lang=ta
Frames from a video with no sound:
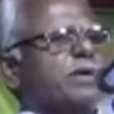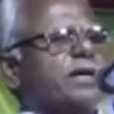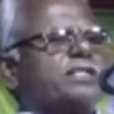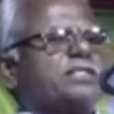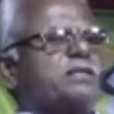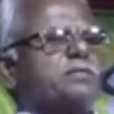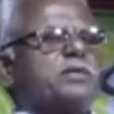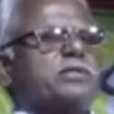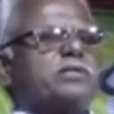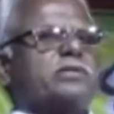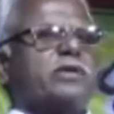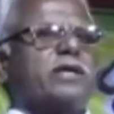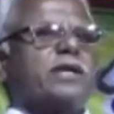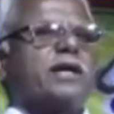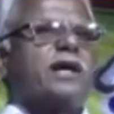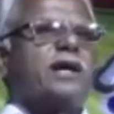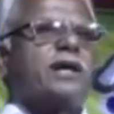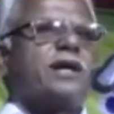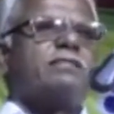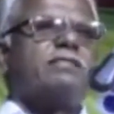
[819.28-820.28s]
பயிற்சி பெற்றவரை
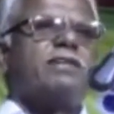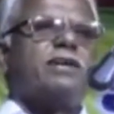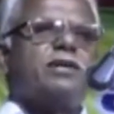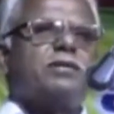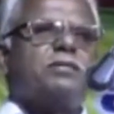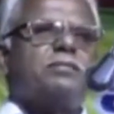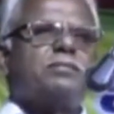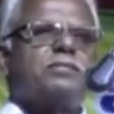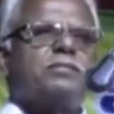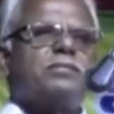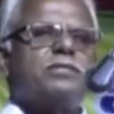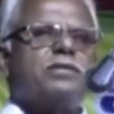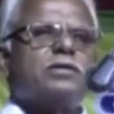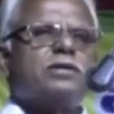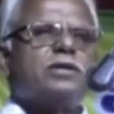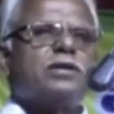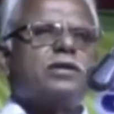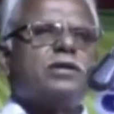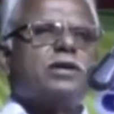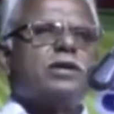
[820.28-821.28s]
ஆக்க வேண்டும்
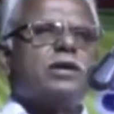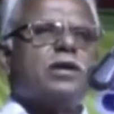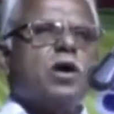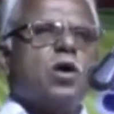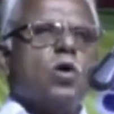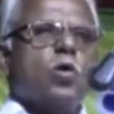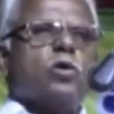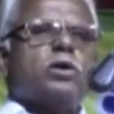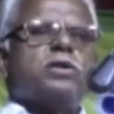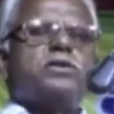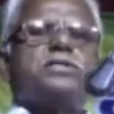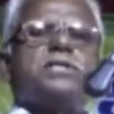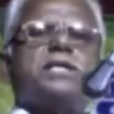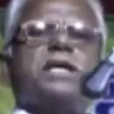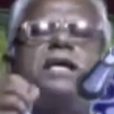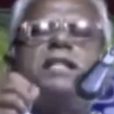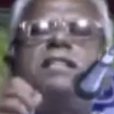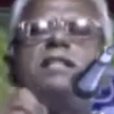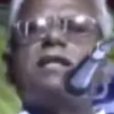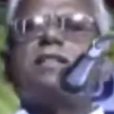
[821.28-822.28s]
ஒரு
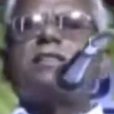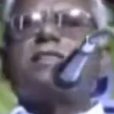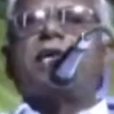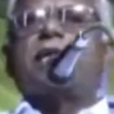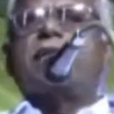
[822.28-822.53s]
சீர்திருத்த